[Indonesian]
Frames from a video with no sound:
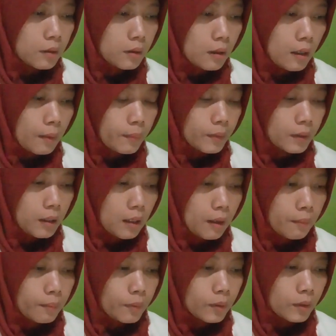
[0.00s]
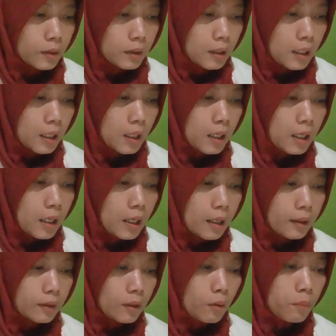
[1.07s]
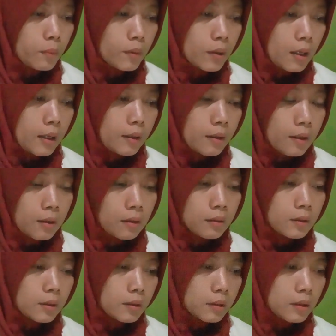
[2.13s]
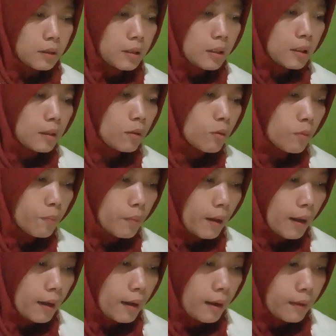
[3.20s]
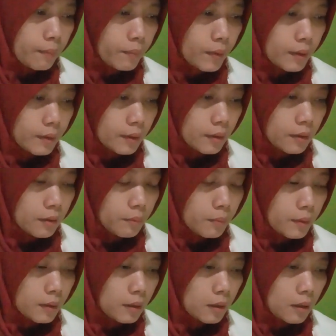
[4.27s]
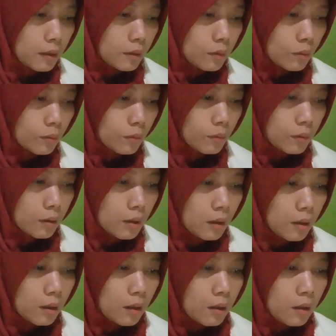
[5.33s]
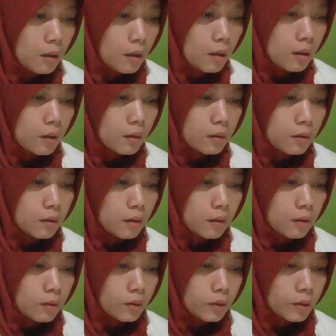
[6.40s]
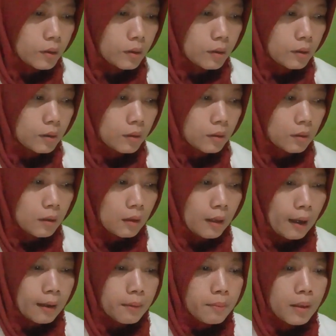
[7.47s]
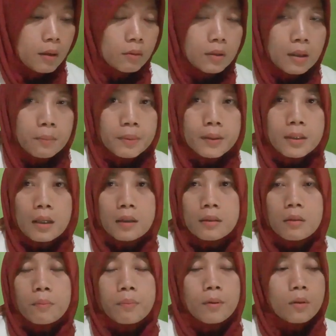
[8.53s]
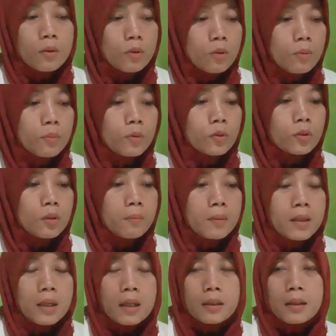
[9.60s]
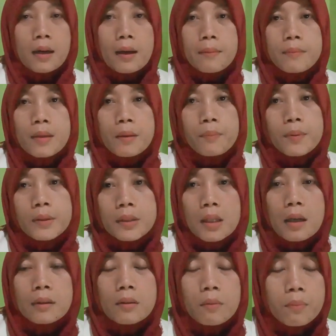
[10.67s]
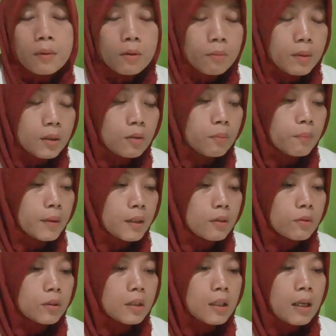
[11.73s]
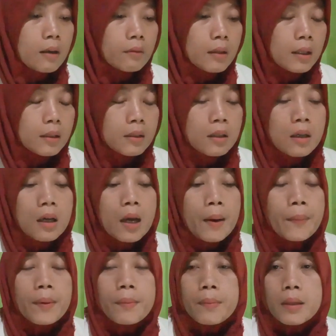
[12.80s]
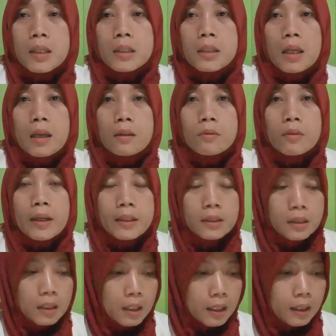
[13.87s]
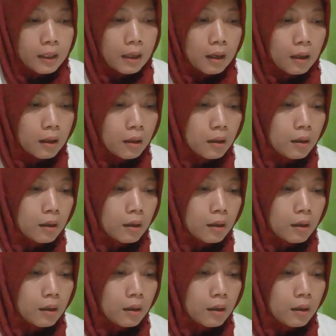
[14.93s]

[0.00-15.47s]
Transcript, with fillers: selaput-selaputnya ataupun ada sedikit gumpalan biasanya seperti itu terus rahimnya udah bersih atau belum untuk melihat rahimnya bersih atau belum itu perlu dilakukan pemeriksaan USG ya